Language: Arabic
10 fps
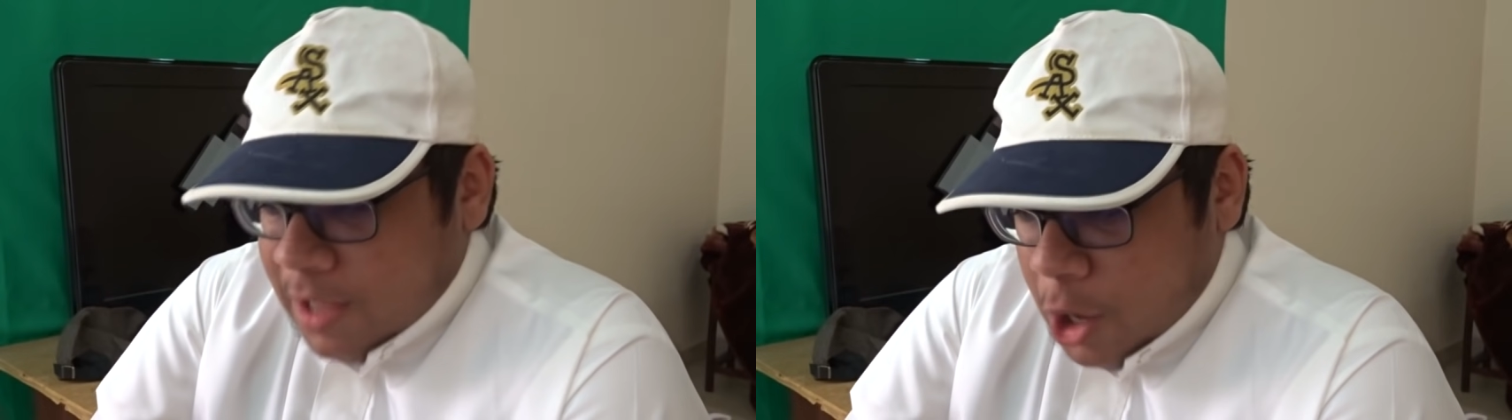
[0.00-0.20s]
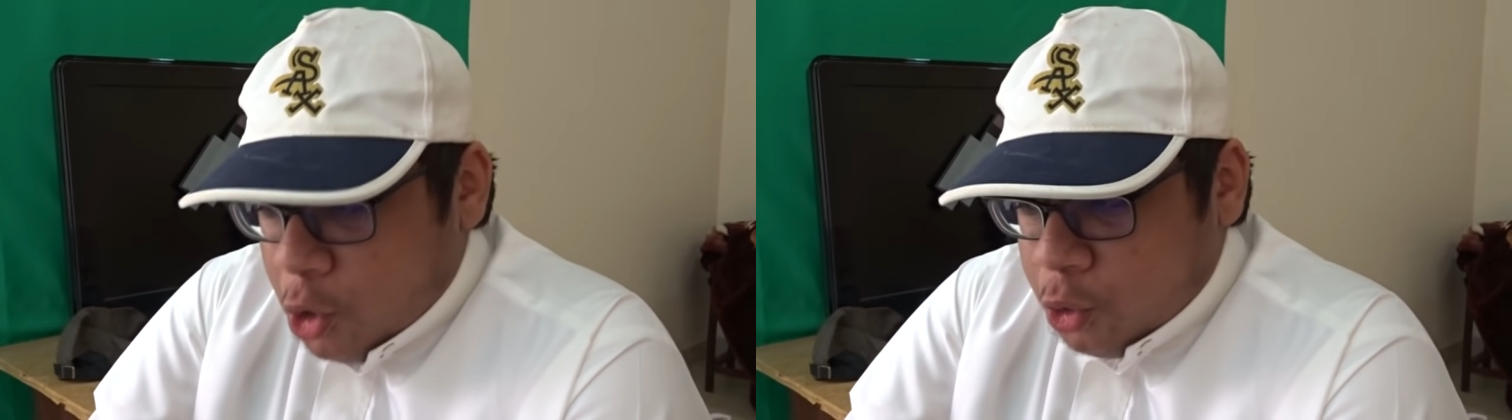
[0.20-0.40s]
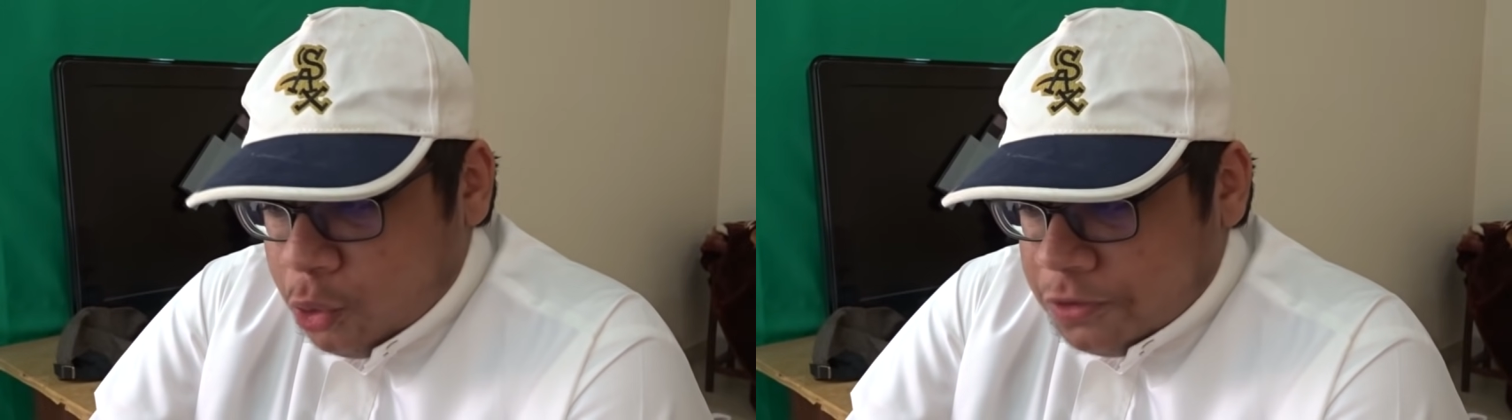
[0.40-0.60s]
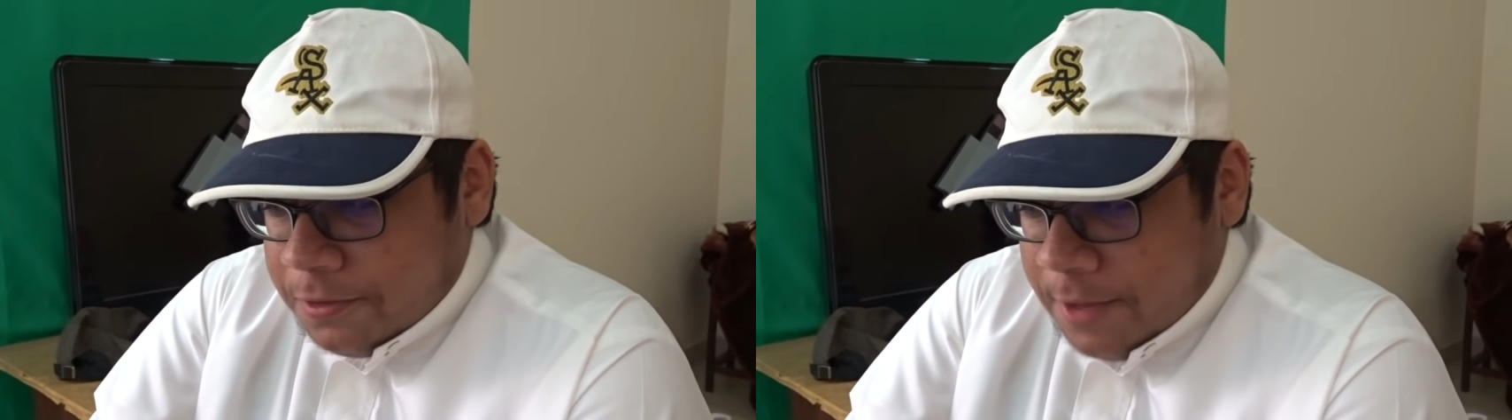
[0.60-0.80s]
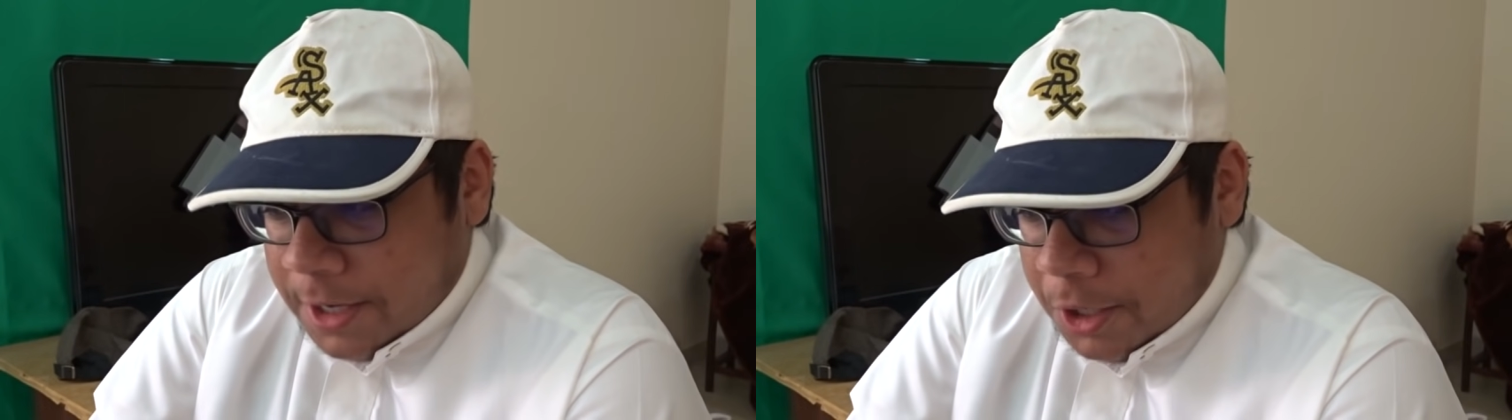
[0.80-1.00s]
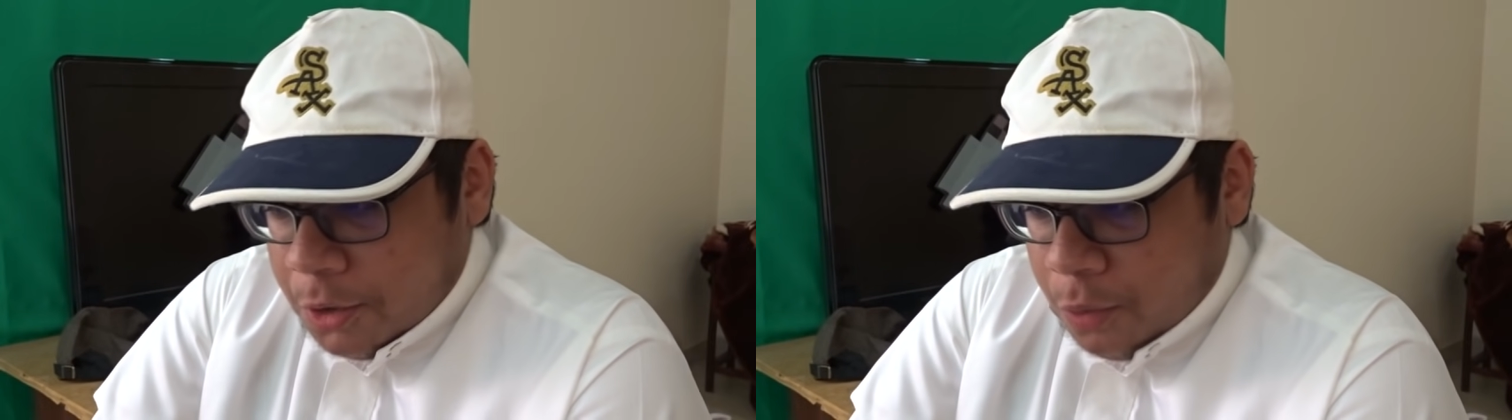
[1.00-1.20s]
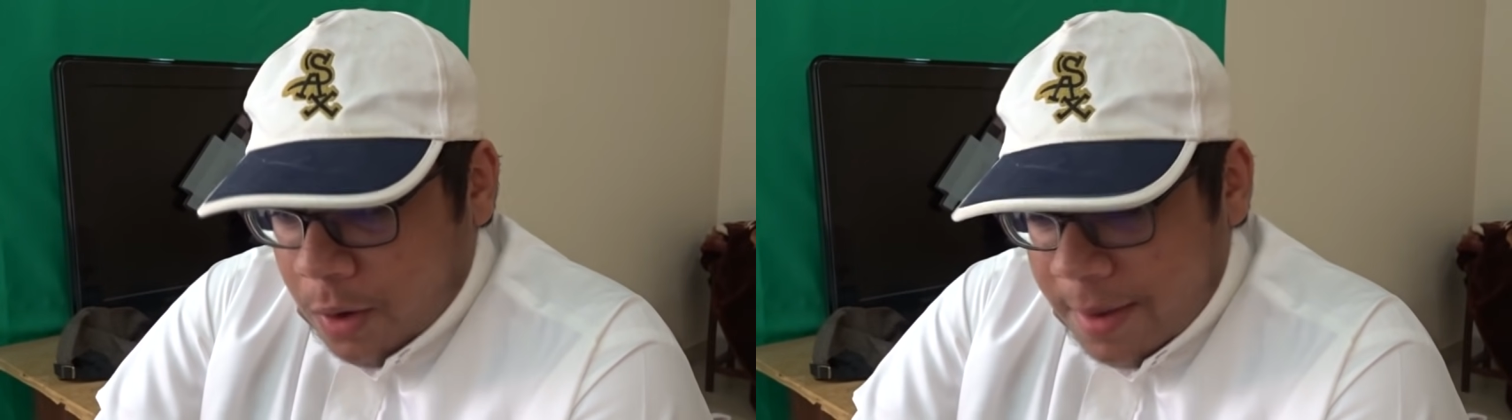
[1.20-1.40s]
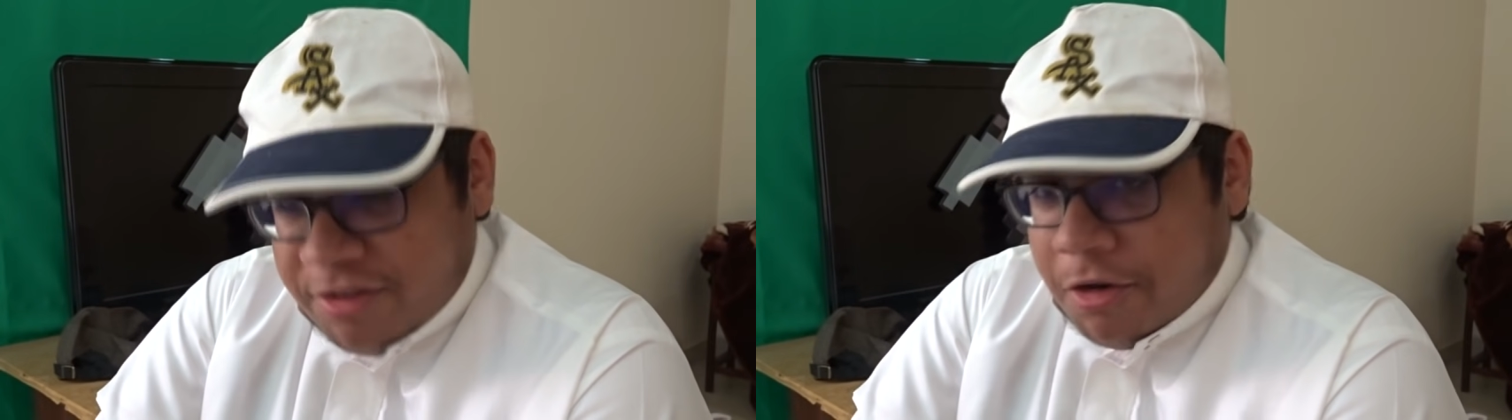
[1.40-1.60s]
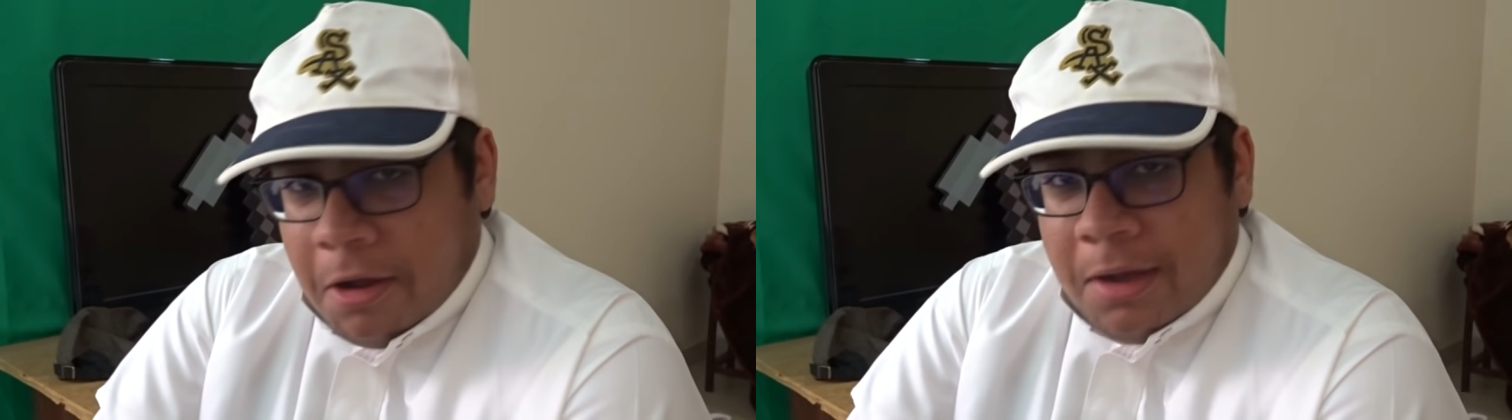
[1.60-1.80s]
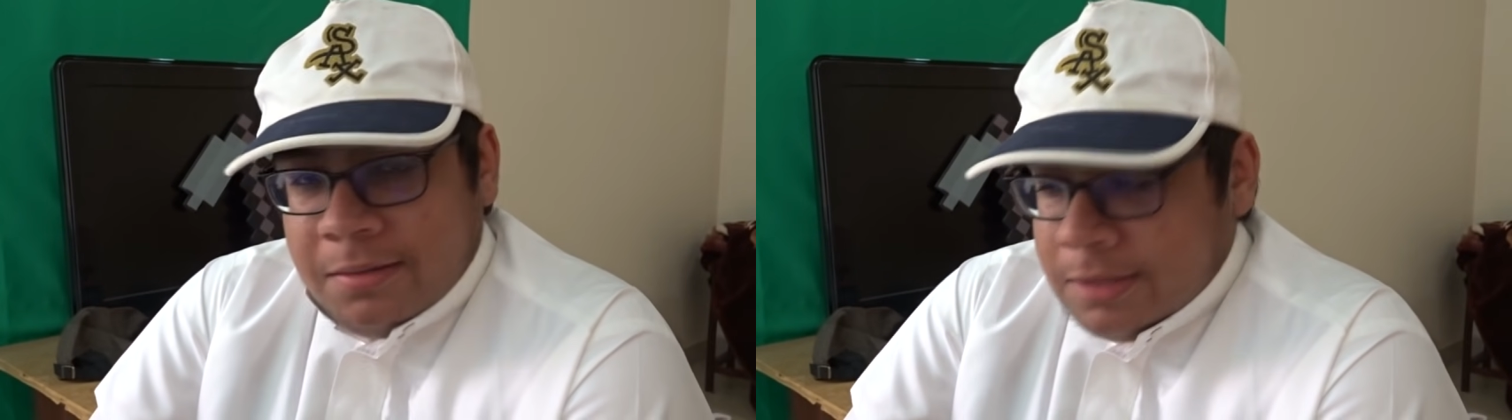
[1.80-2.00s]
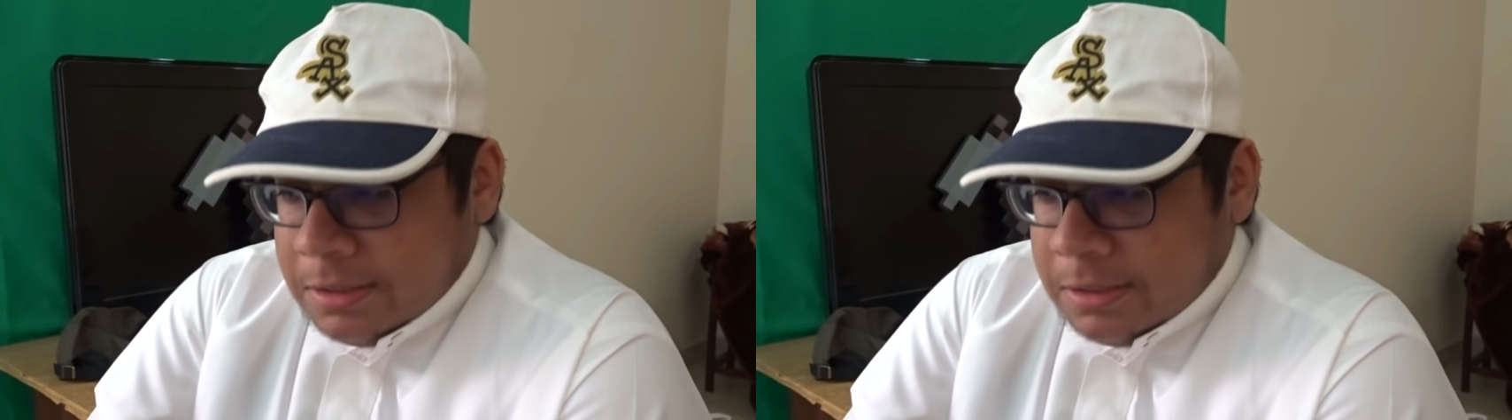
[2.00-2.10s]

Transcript: أكون ذكي وبشع